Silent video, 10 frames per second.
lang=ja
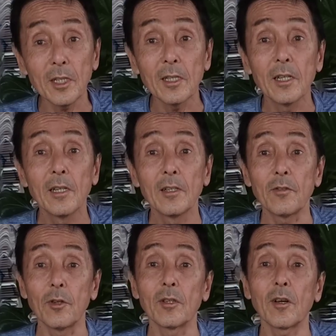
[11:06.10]
に
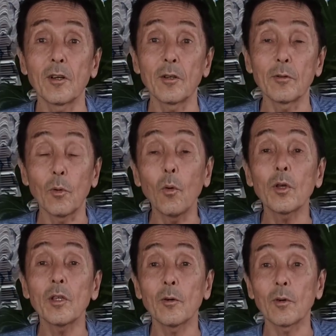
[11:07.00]
連れてかれると
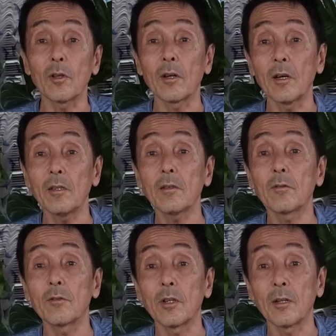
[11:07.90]
大きなお金が入って
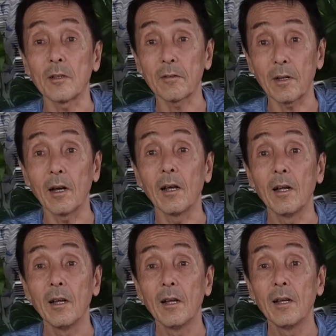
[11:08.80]
くるじゃないですか。
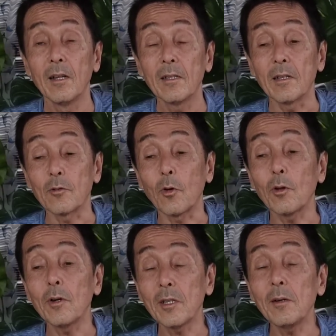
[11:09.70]
でそ
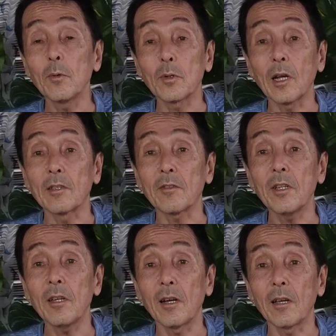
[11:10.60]
れはね、もう
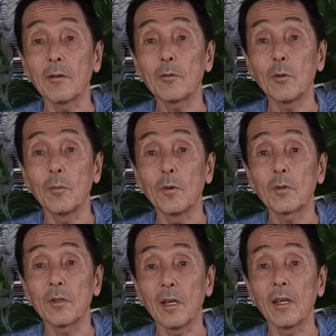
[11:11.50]
助けてあげると
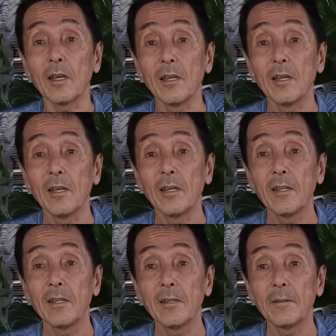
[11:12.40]
思って、
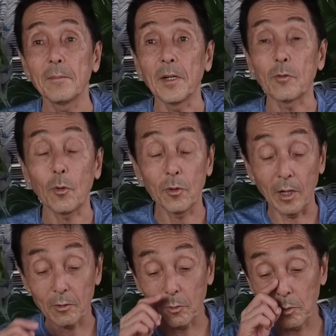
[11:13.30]
まあそうい
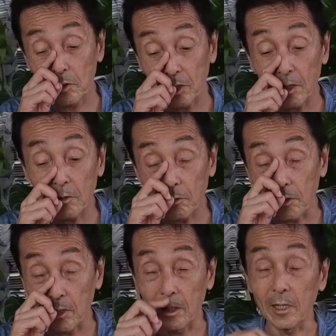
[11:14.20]
う遊びをしたい人
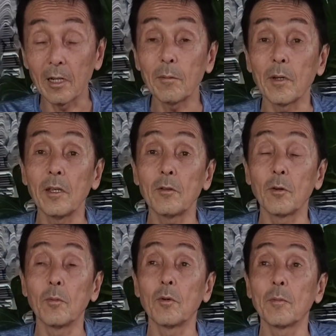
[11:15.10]
はね、やればいい
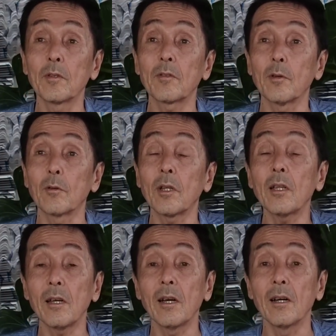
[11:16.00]
と思いますけど、
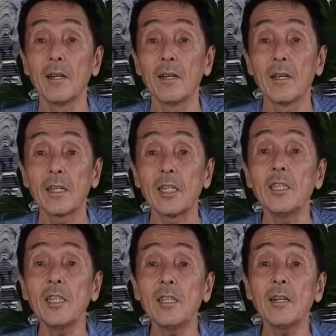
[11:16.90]
ただ、
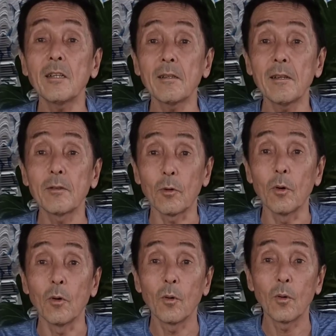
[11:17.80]
気に入られない
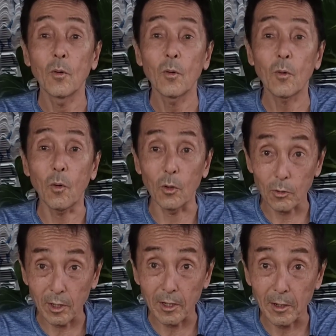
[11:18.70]
と
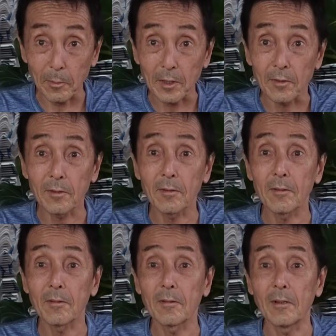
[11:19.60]
断られます。
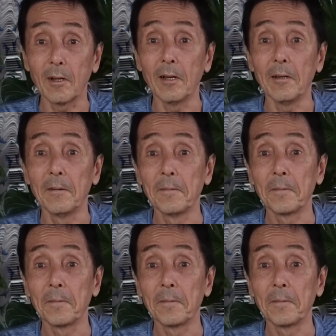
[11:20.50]
はい。